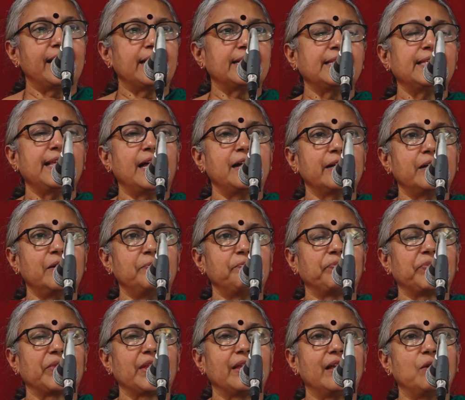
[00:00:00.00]
அரசாங்கம்
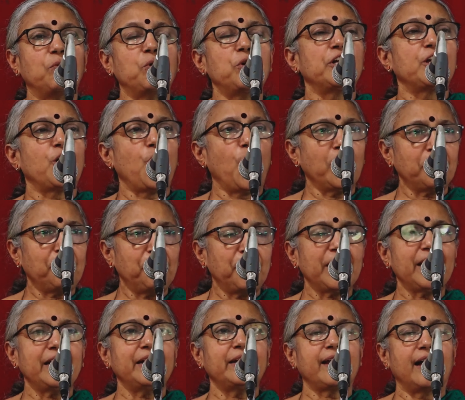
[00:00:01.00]
ஒரு
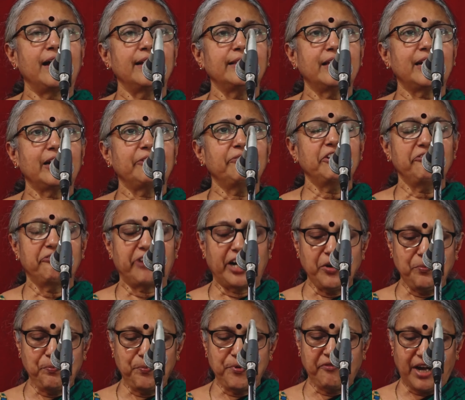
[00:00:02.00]
கார்பரேட் ஆதரவு
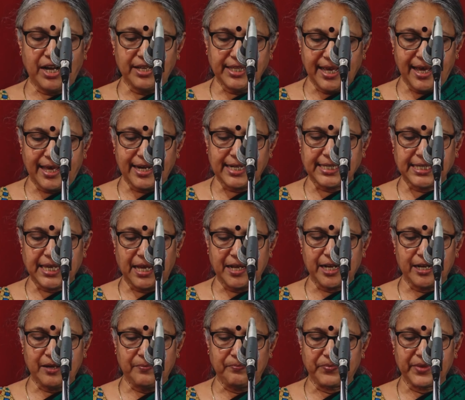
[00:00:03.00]
வகுப்புவாத
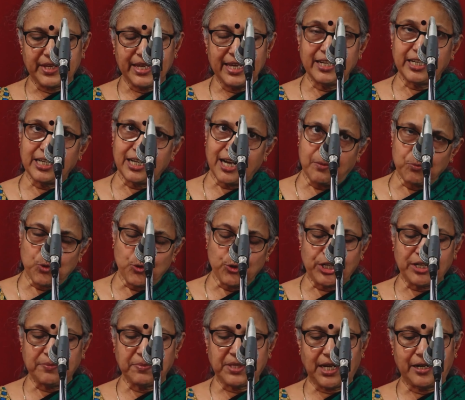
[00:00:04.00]
அரசாங்கம் என்று நாம்
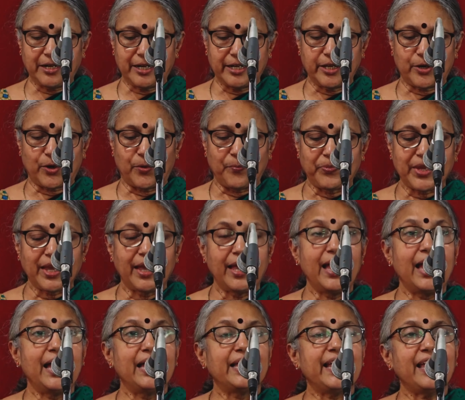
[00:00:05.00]
குற்றம் சாட்டுகிறோம்
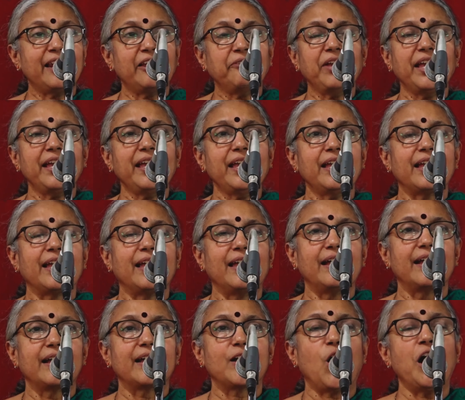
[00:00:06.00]
எனவே
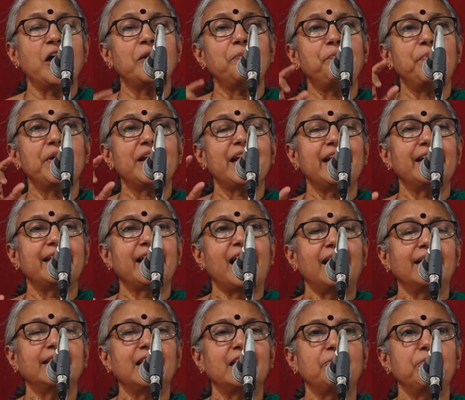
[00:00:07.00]
கார்பரேட்
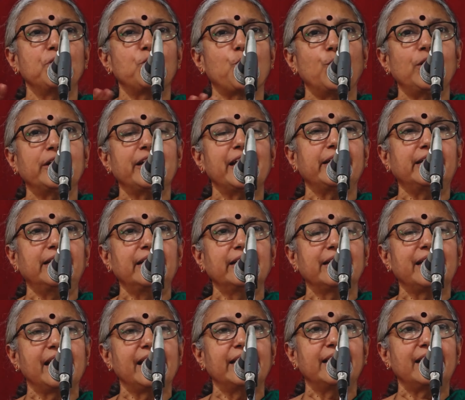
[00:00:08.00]
ஆதரவு
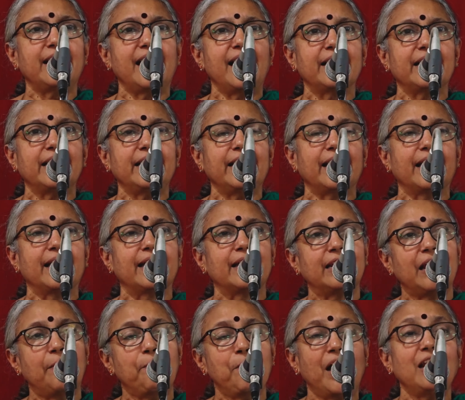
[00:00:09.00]
கொள்கைகளுக்கு எதிராக
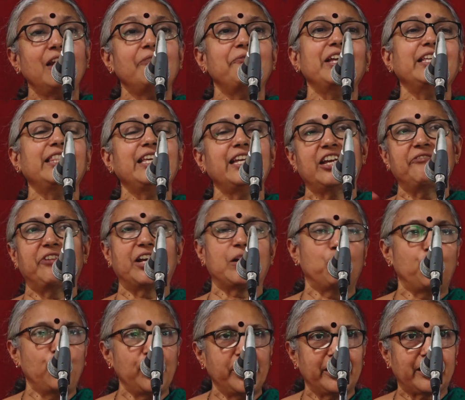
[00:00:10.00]
நம்மால் வீதிக்கு வர
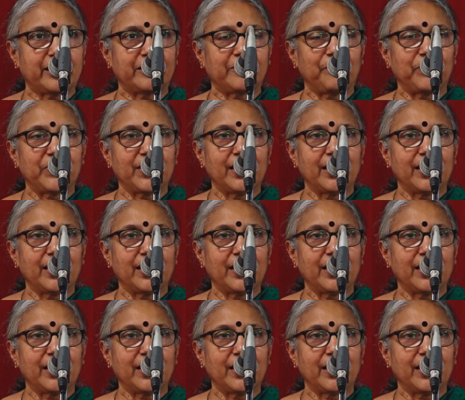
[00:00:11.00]
முடிகிறது